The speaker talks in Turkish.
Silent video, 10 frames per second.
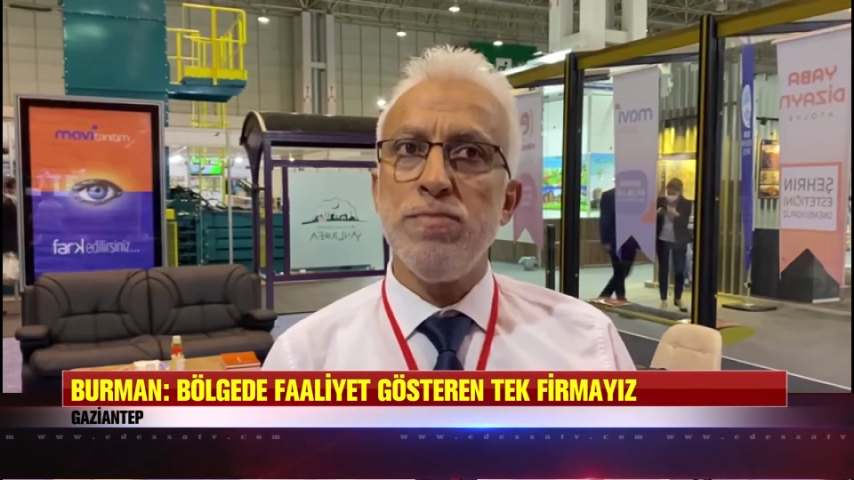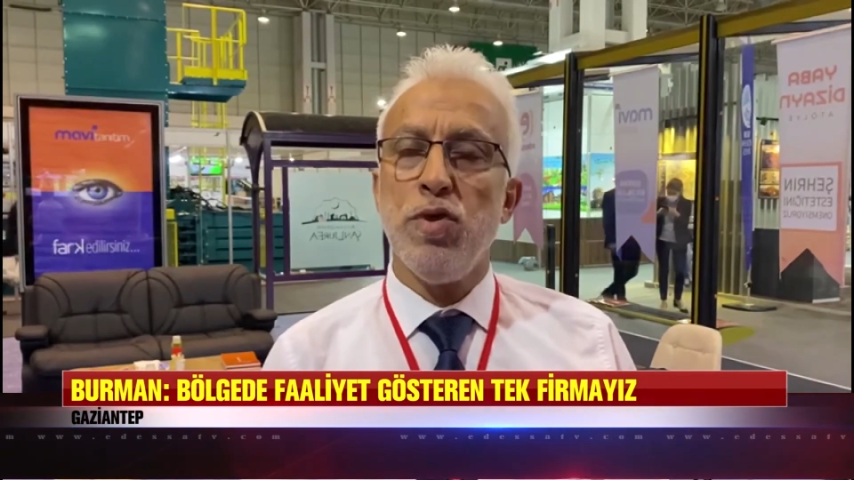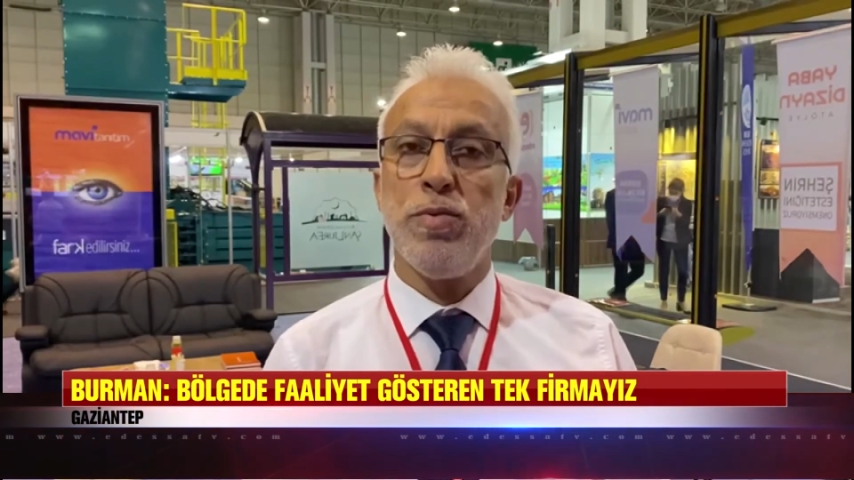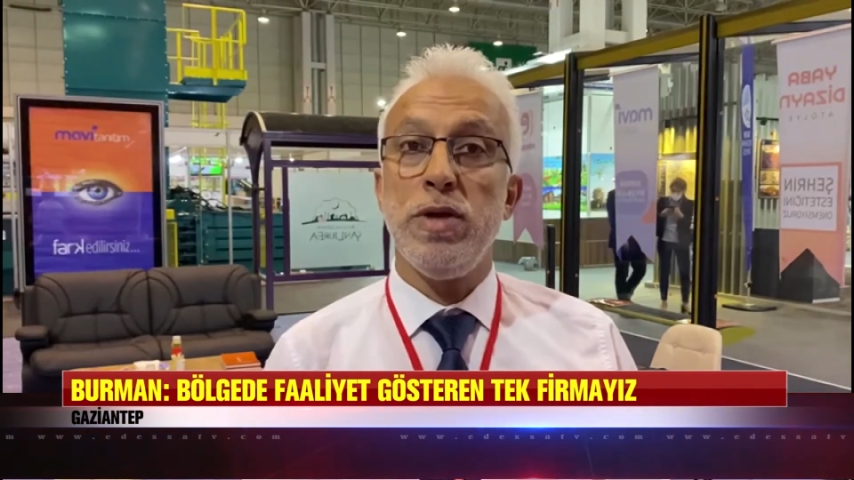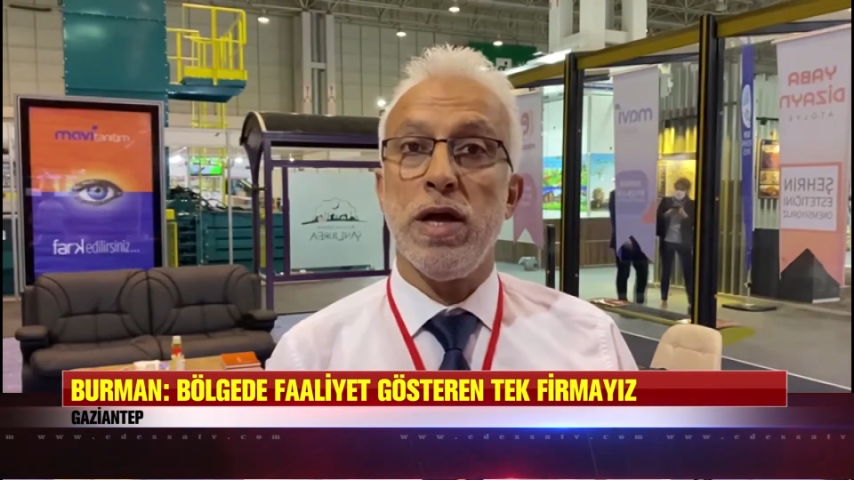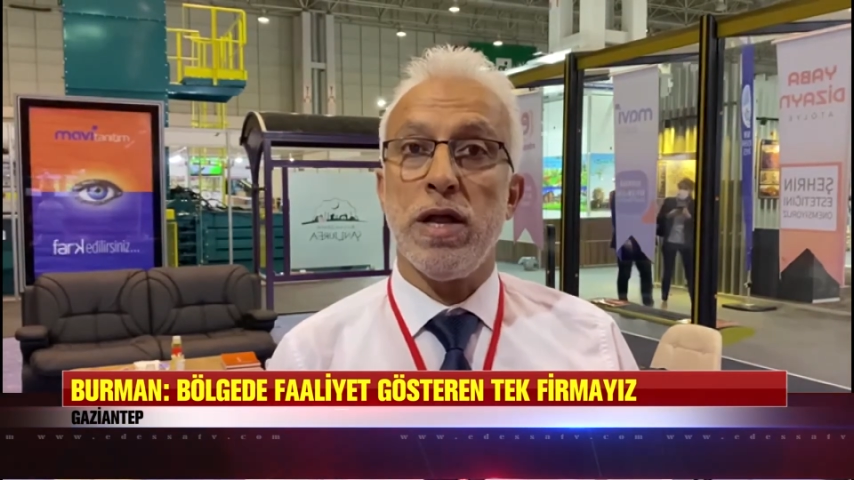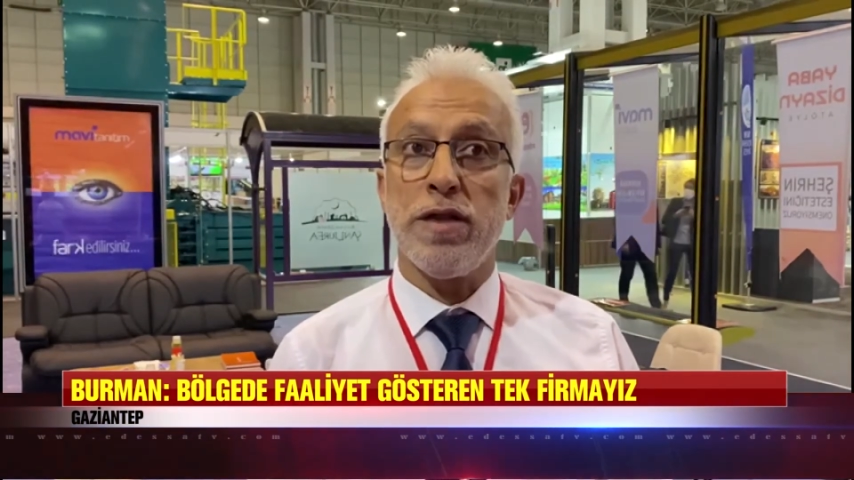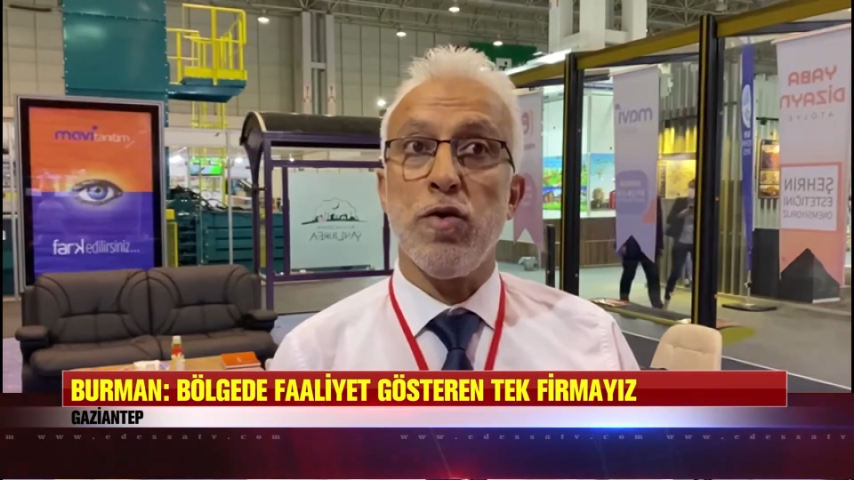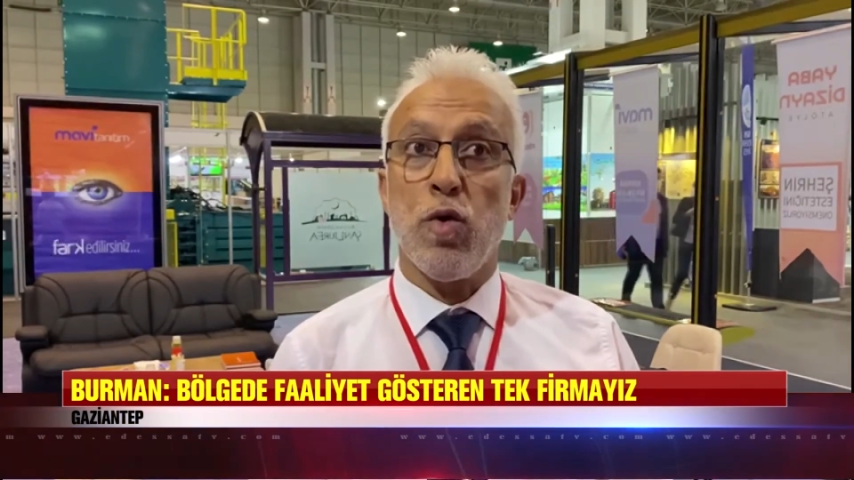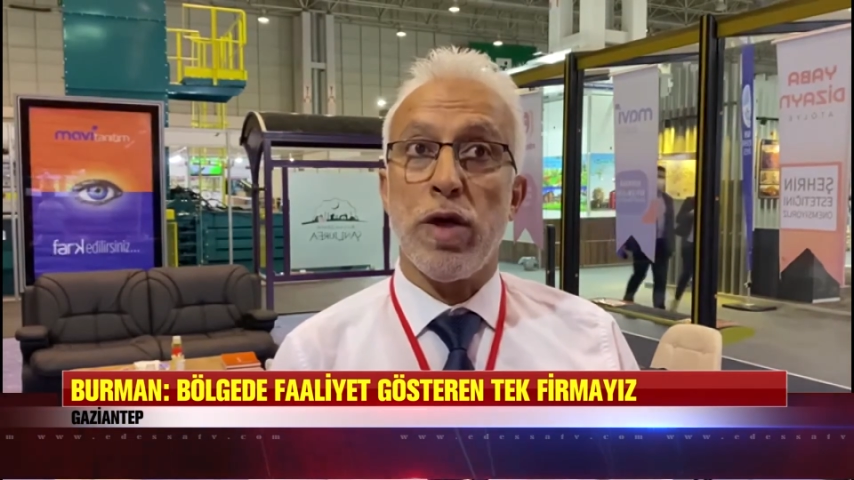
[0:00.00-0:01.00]

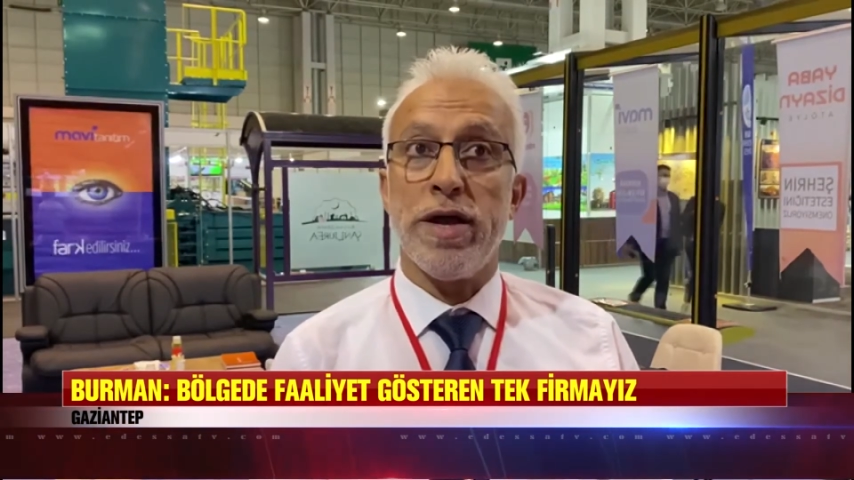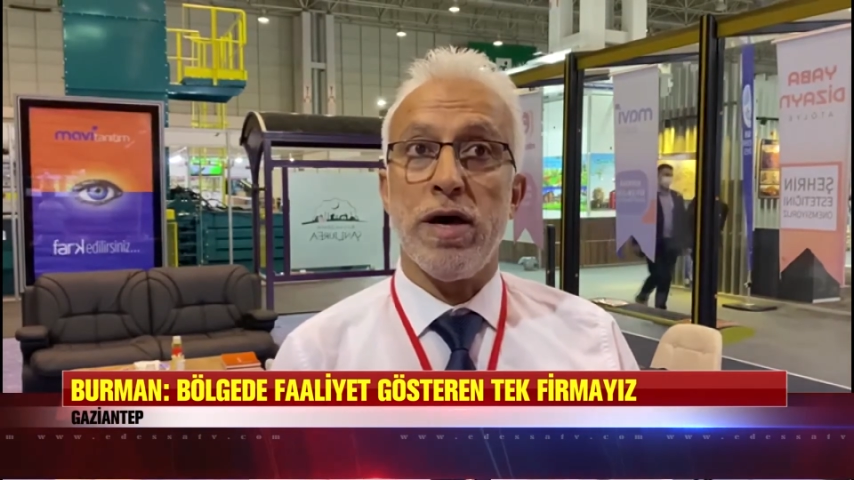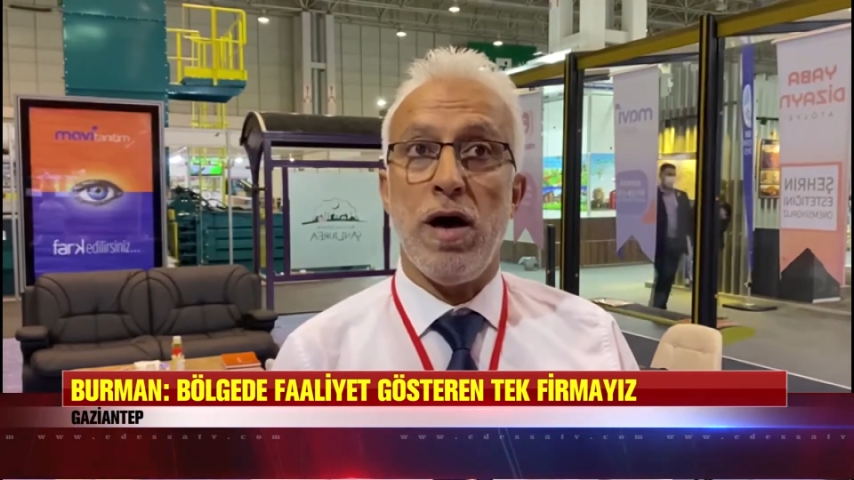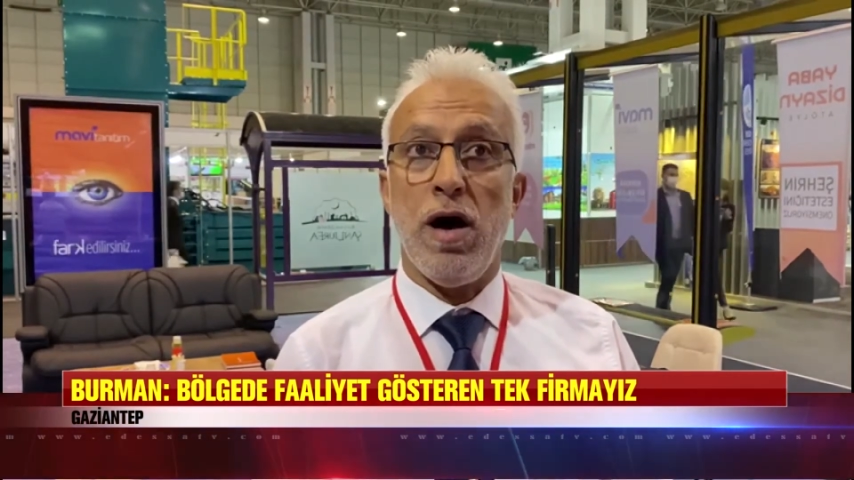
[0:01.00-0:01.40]
mobilyaları olarak